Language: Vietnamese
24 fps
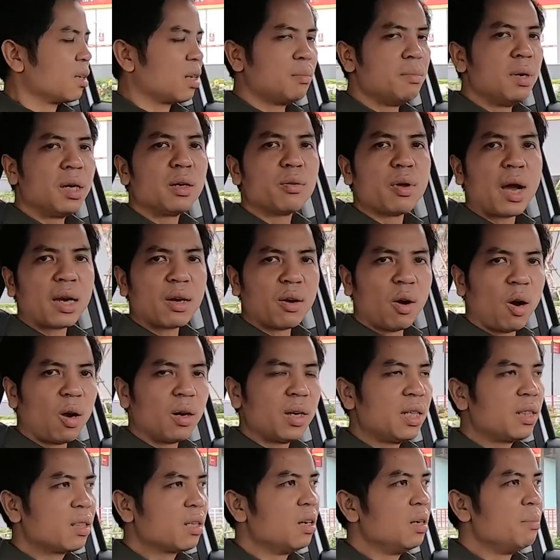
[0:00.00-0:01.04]
Cái mức ưu đãi
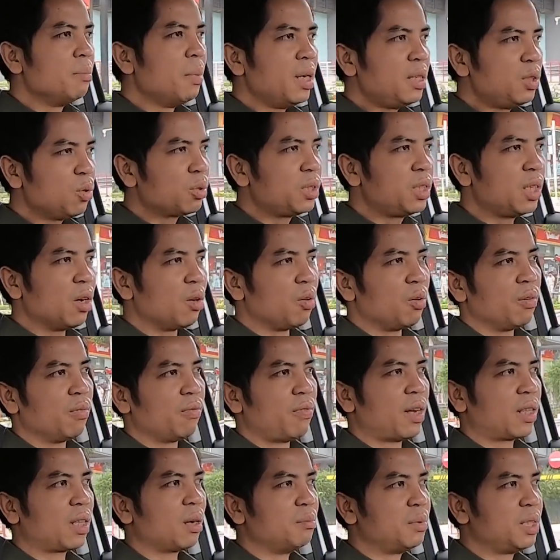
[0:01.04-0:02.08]
đó lên tới mấy chục triệu
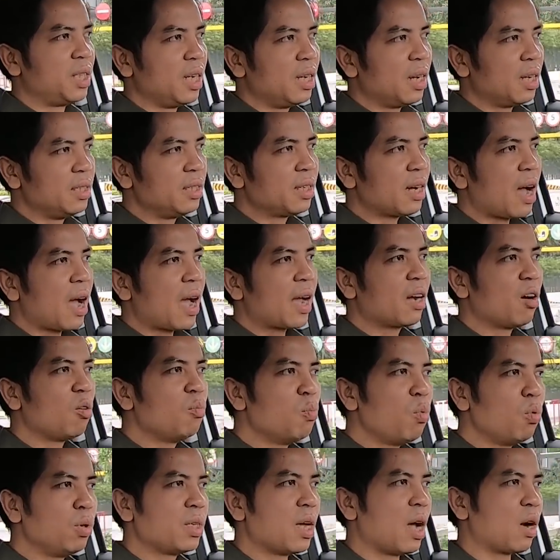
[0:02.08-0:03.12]
và thậm chí là những ai
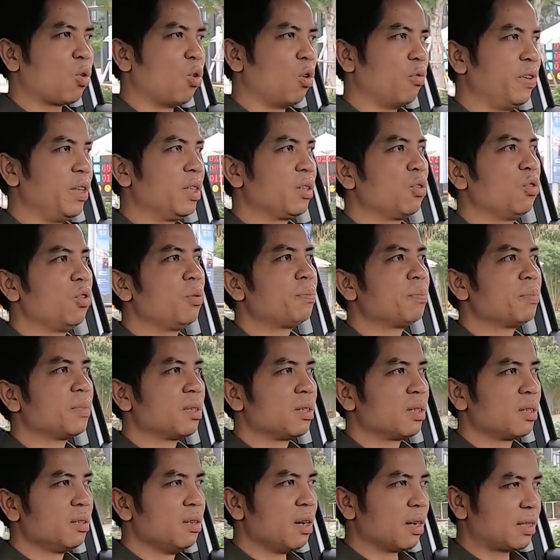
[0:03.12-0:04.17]
không mua nhà của Vingroup
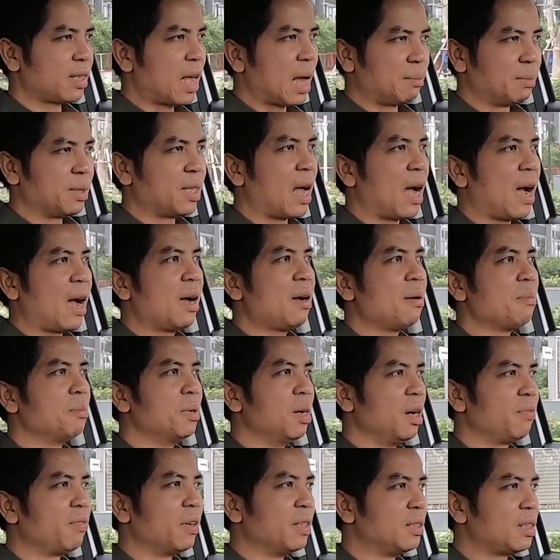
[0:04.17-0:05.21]
được giảm giá
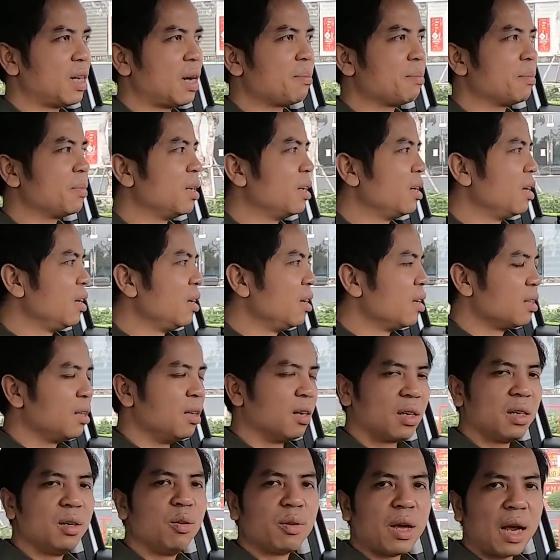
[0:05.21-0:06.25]
mười phần trăm,
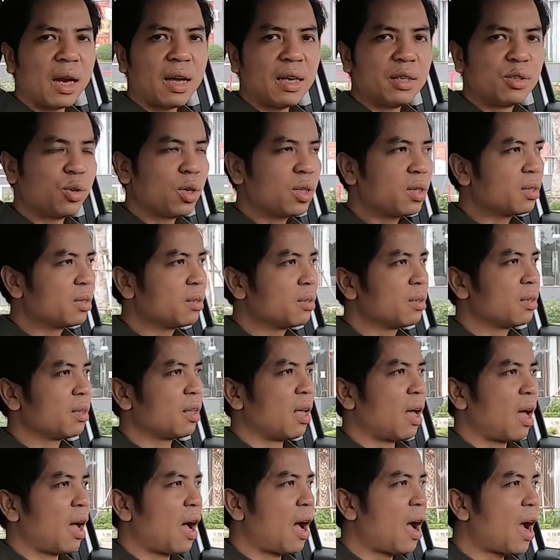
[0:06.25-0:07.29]
được ưu đãi lãi suất
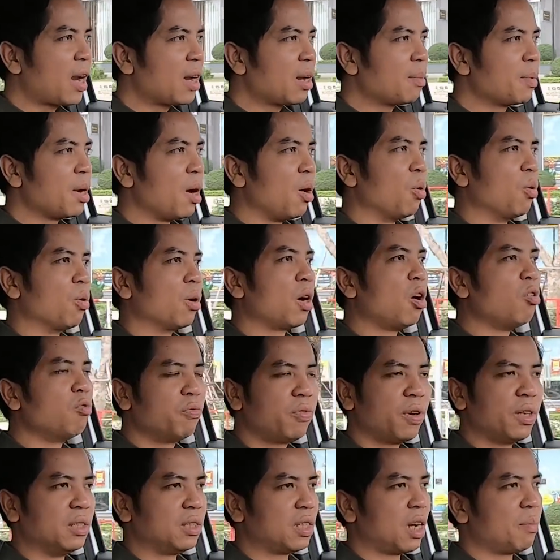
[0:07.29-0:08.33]
hai năm đầu
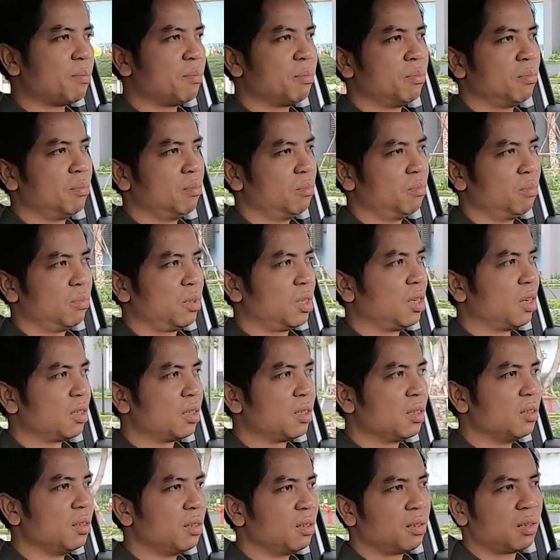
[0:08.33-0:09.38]
không phần trăm, thực
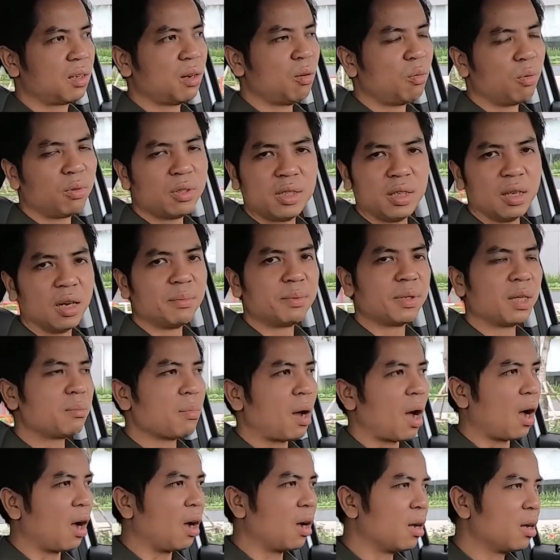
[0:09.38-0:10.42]
sự không có gì hấp dẫn
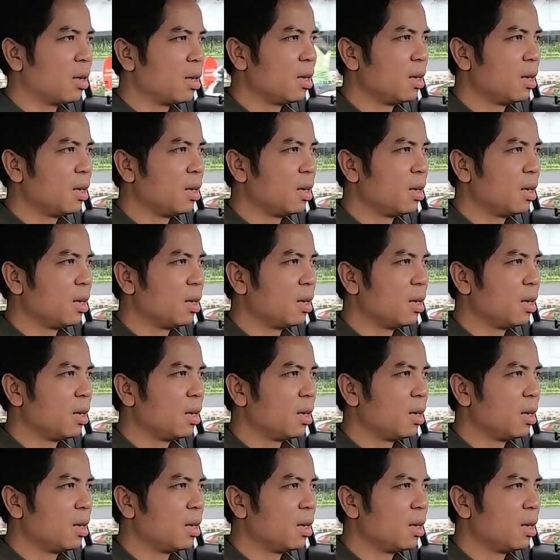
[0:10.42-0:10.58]
bằng.